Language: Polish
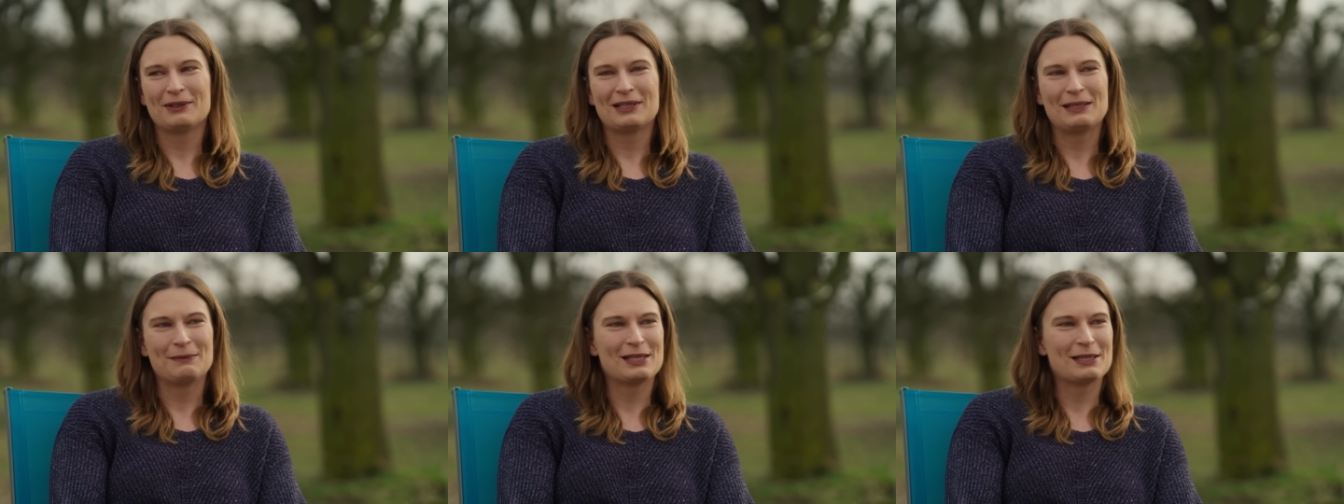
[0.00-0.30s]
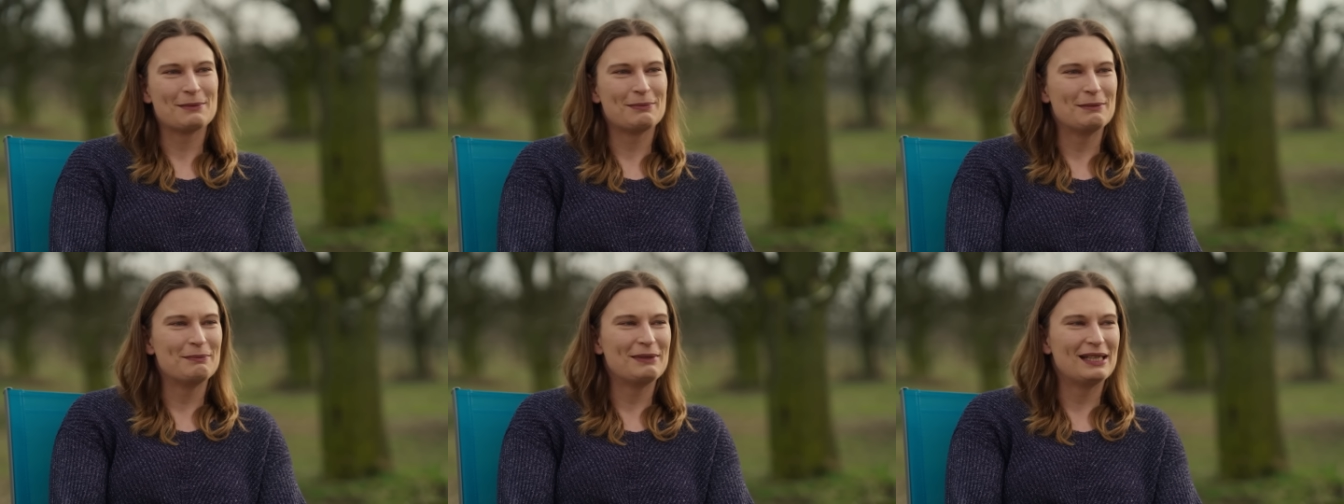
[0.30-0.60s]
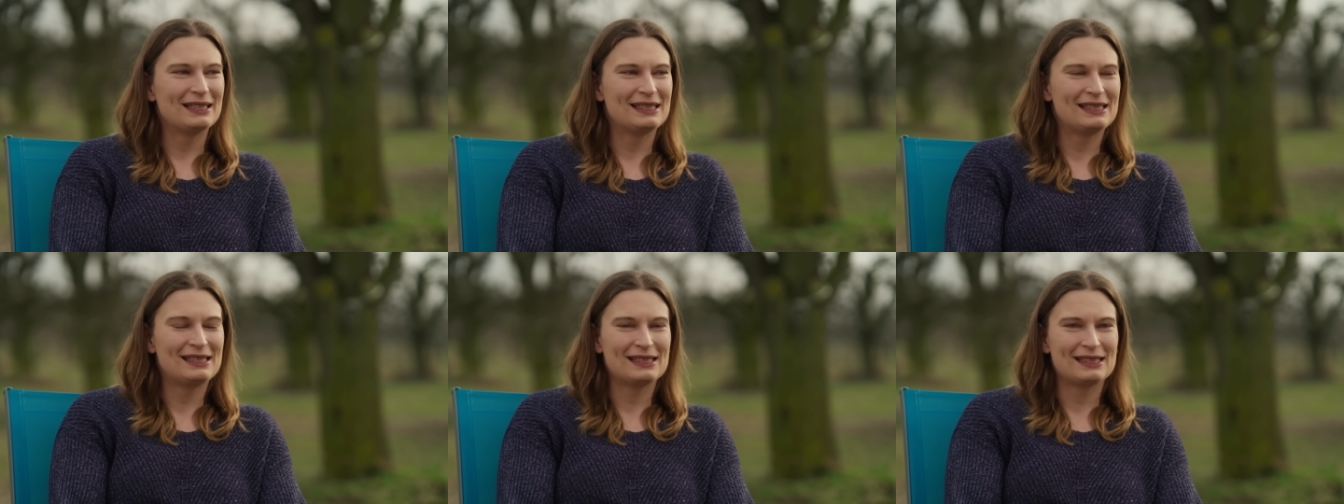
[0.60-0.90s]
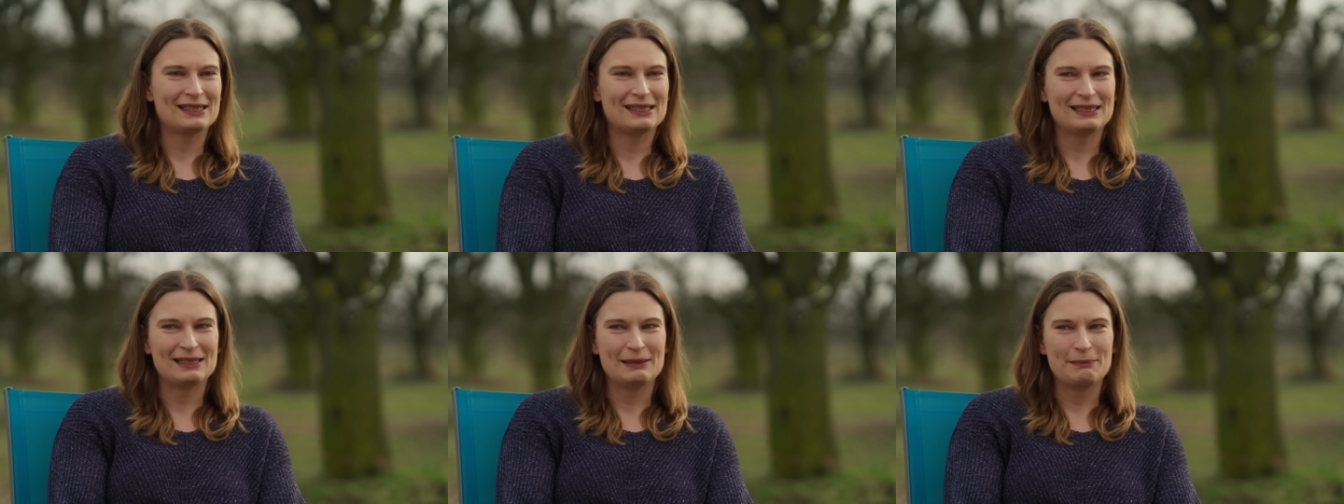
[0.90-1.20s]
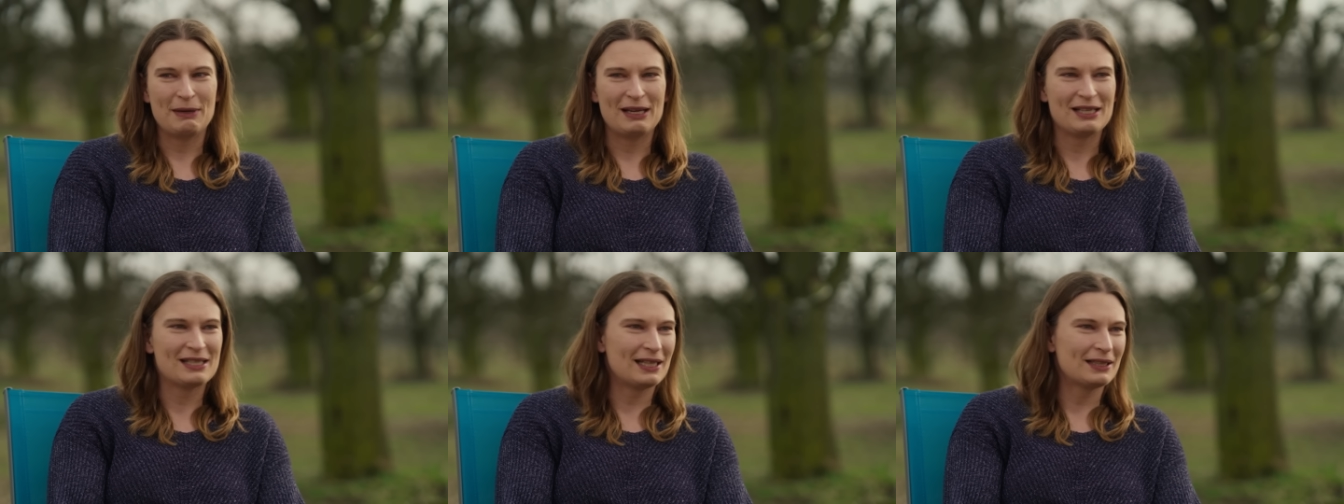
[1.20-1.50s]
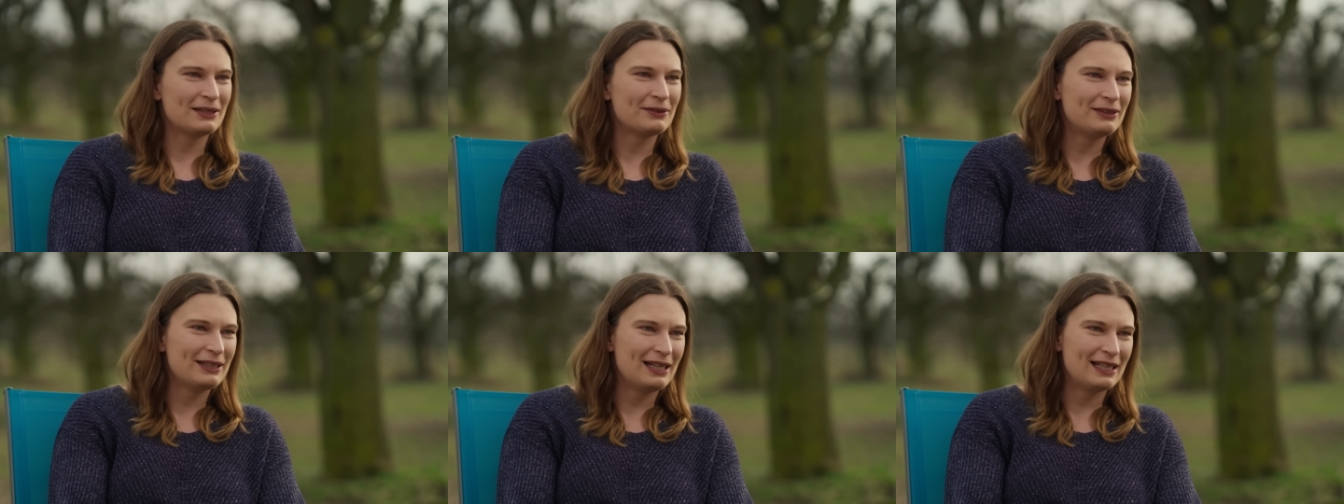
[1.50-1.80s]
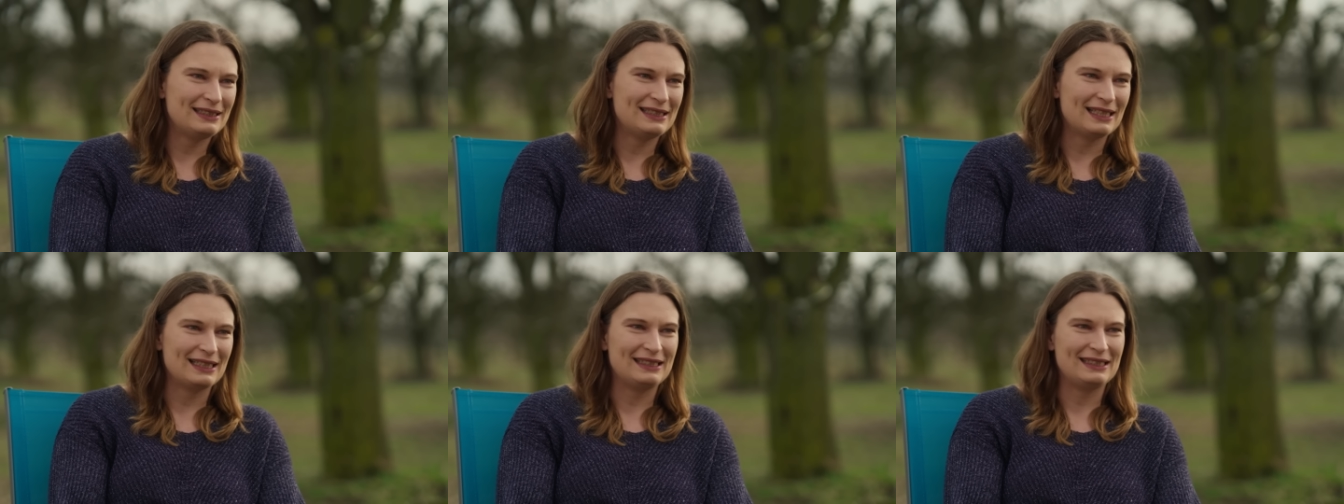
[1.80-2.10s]
o tym, żeby mieć e, męża,
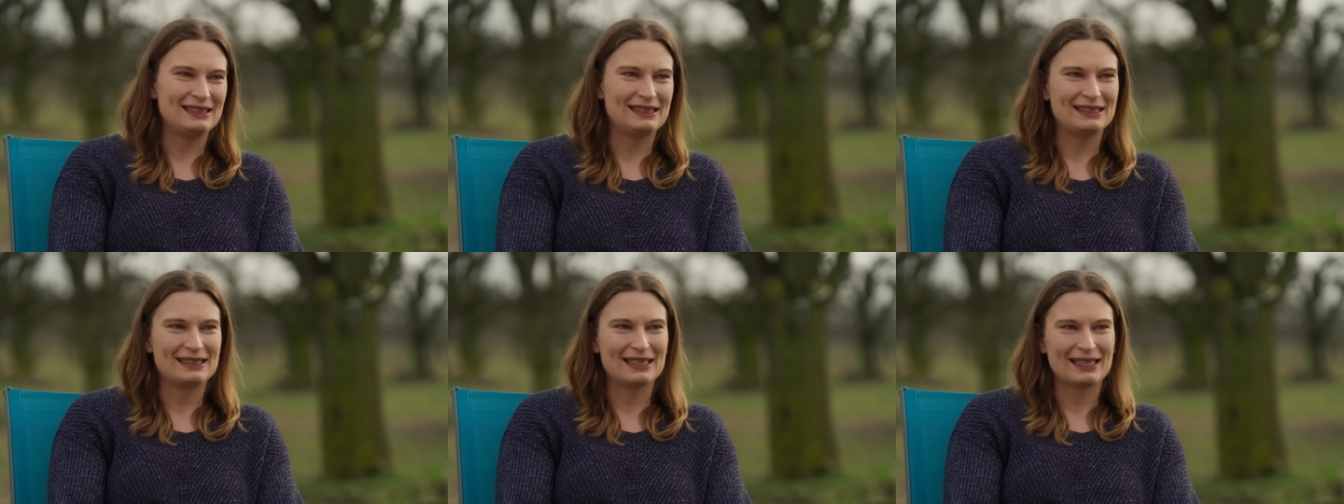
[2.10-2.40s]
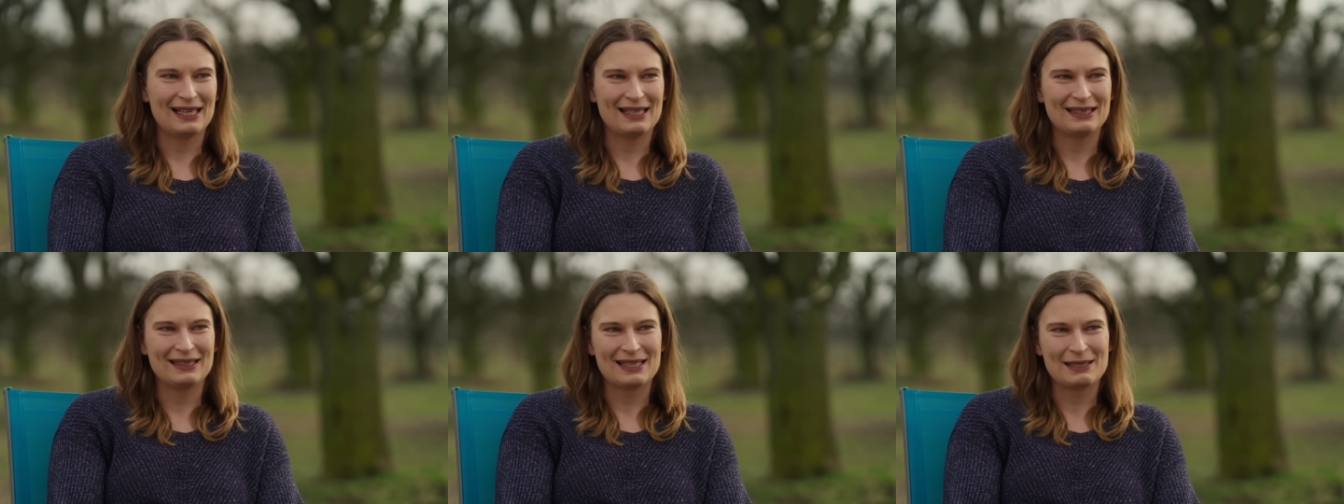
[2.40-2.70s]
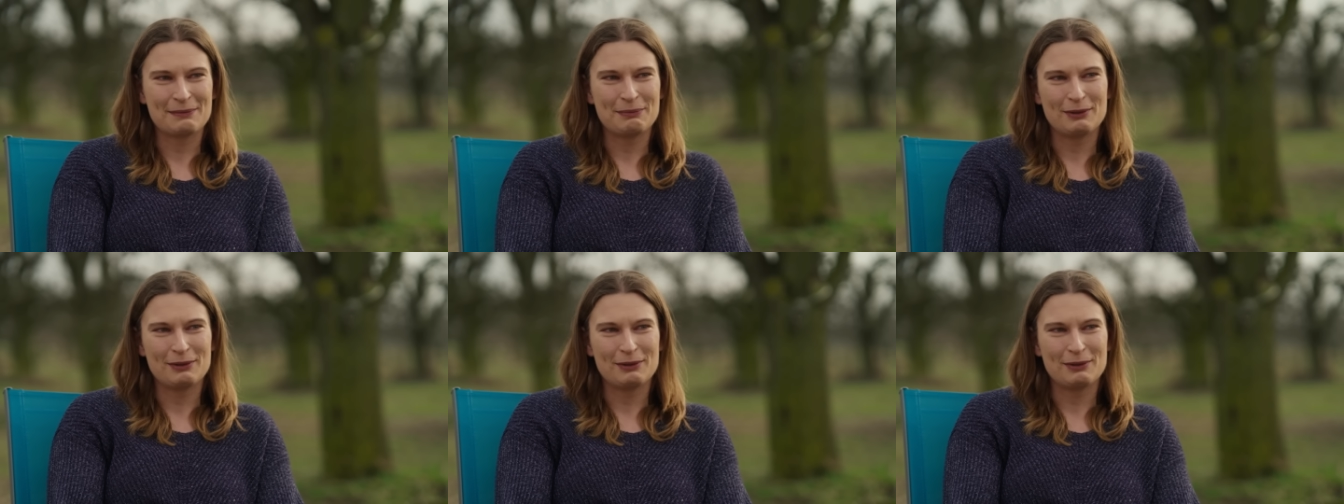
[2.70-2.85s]
trójkę dzieci, tak jak nas